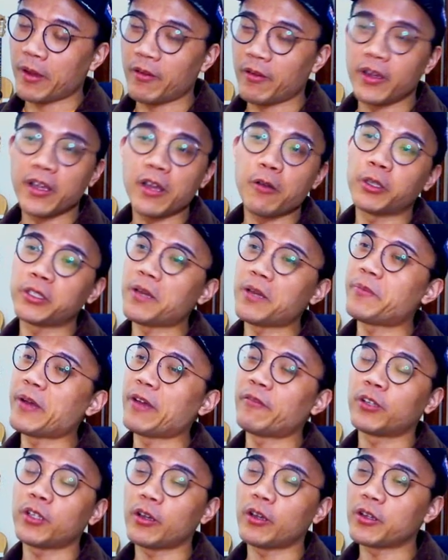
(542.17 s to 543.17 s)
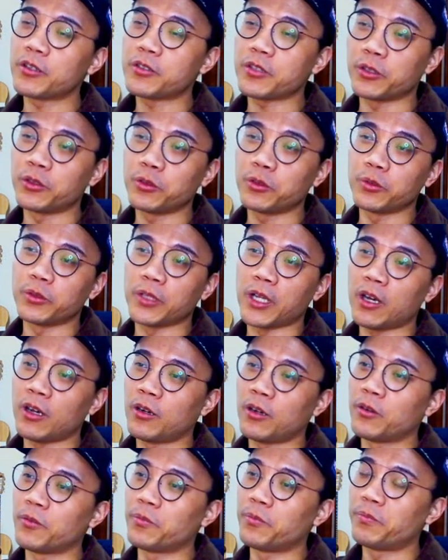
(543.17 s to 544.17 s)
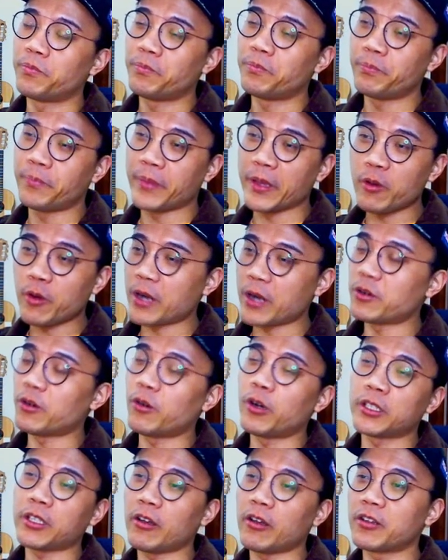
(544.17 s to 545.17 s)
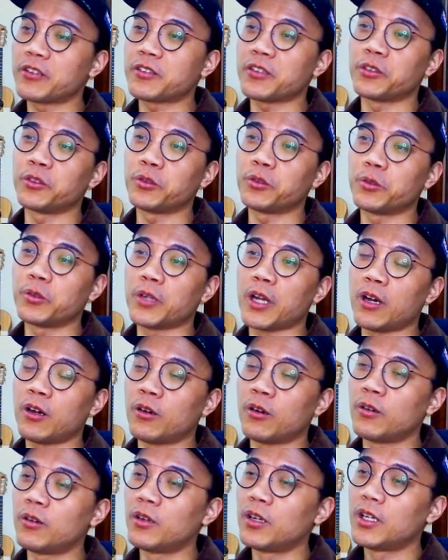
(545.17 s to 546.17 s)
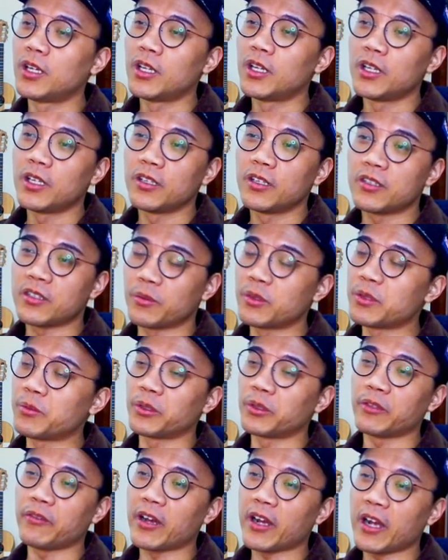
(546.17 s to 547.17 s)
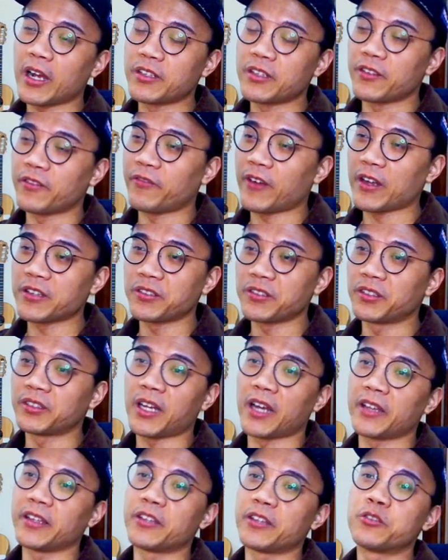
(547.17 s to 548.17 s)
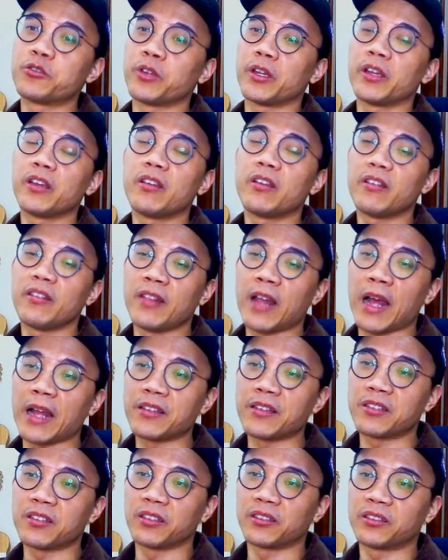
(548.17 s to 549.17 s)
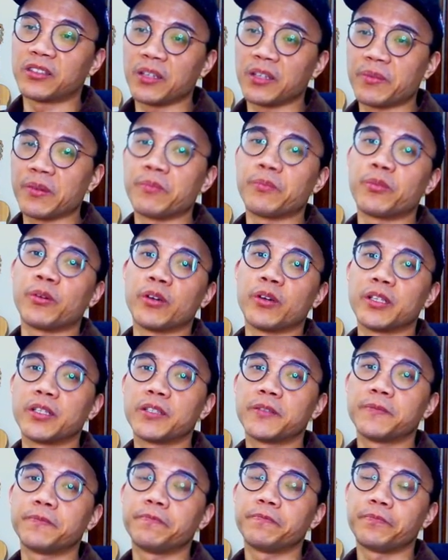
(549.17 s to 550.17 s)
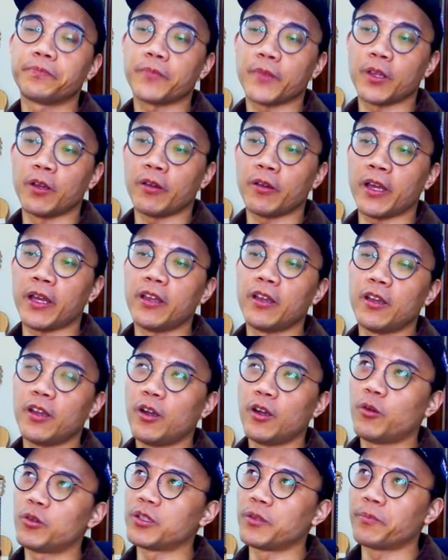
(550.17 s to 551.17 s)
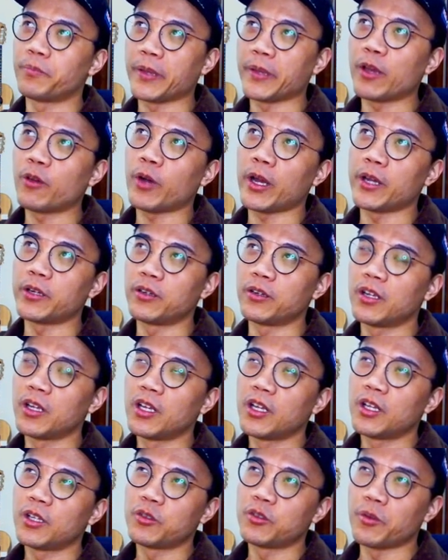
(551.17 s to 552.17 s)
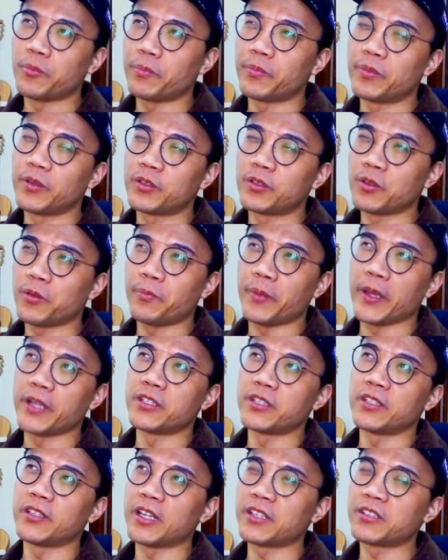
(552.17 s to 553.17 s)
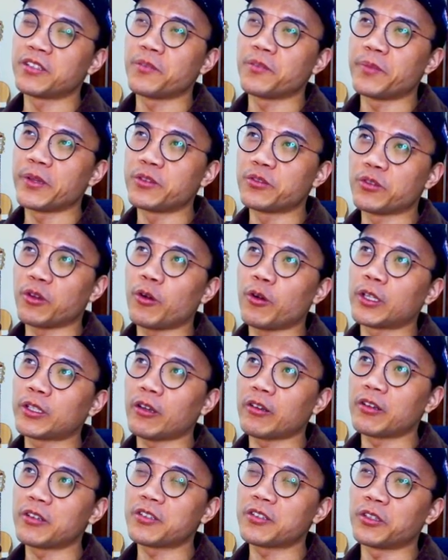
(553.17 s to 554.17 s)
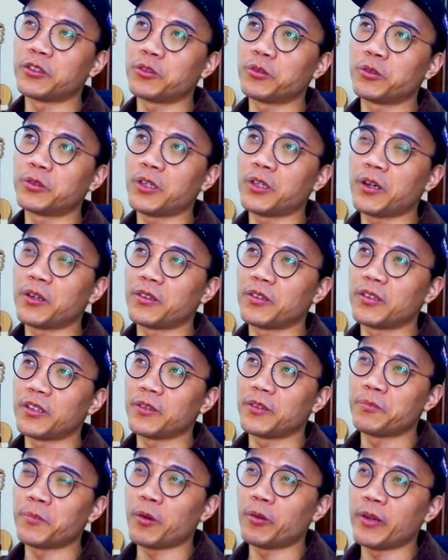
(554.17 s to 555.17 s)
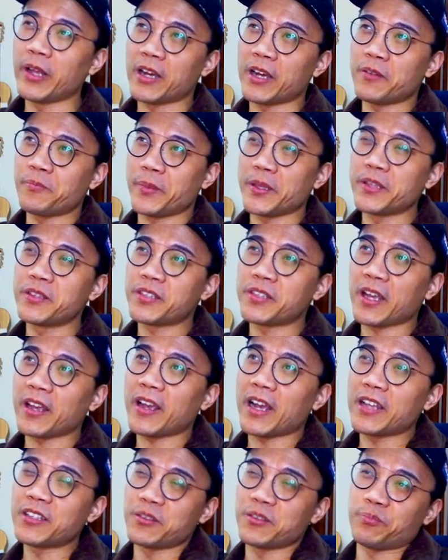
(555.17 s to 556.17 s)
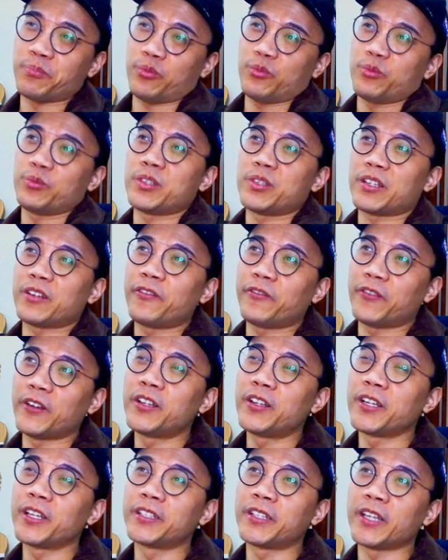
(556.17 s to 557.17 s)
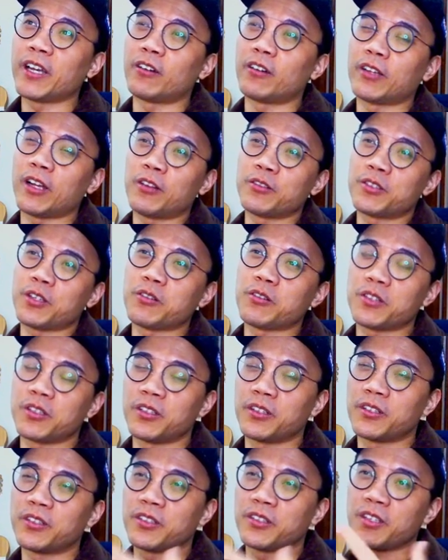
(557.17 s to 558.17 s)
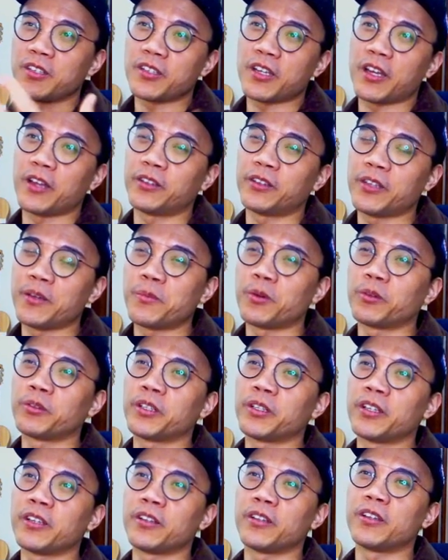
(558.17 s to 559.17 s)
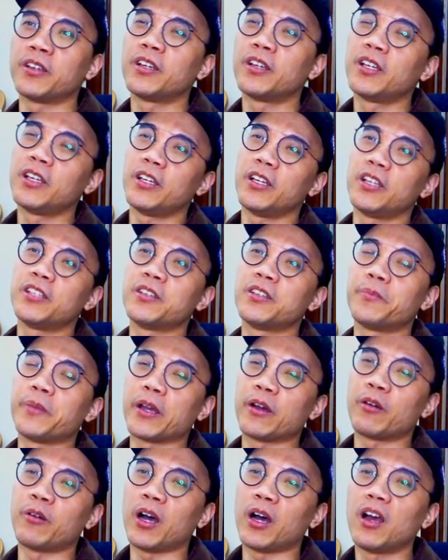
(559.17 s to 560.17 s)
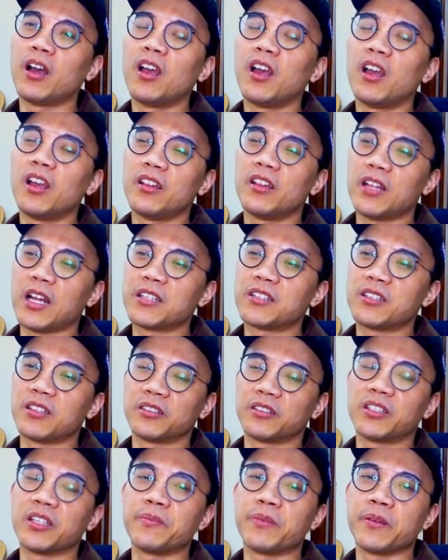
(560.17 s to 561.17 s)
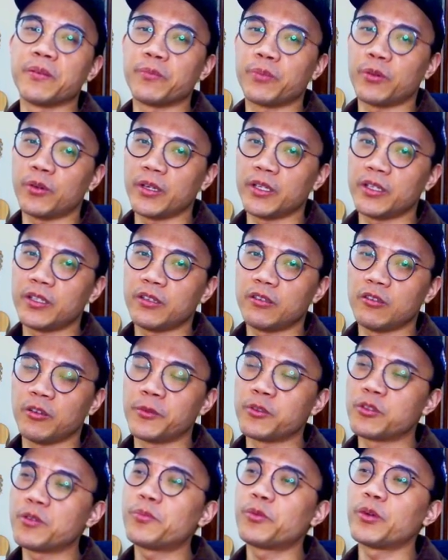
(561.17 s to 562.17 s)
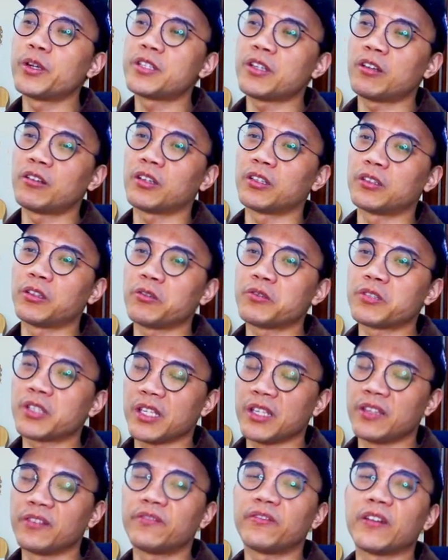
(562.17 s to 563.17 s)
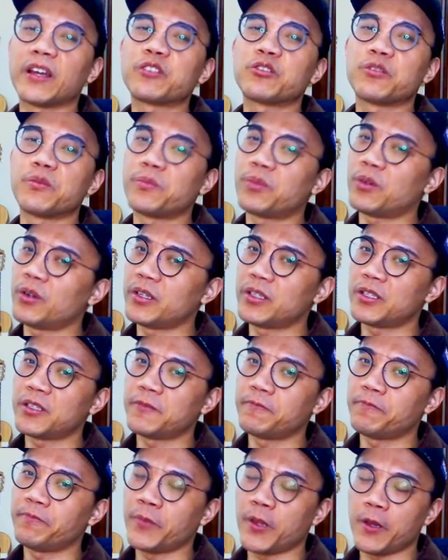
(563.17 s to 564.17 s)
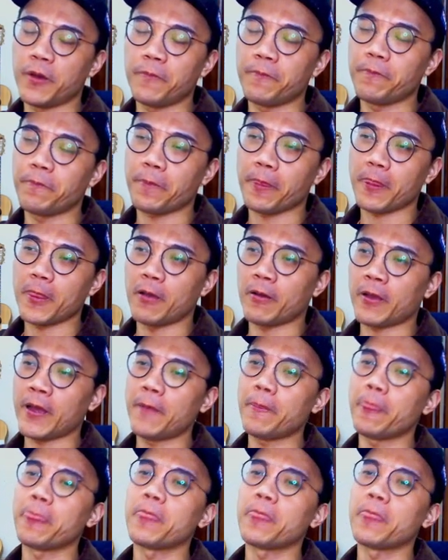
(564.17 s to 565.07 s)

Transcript: 放二氧化碳排放到一个程度，然后冰块融化到一个程度，然后什么什么地方开始发生了大盐水？That's the tipping point, OK？或者冰块就就北极南极的冰融化到一个程度，到某两个冰山开始嘣整个分裂掉，然后造成了接下来天崩地裂的一些变化。That's the tipping point，我们就不会叫那个东西 inflection point。No，OK，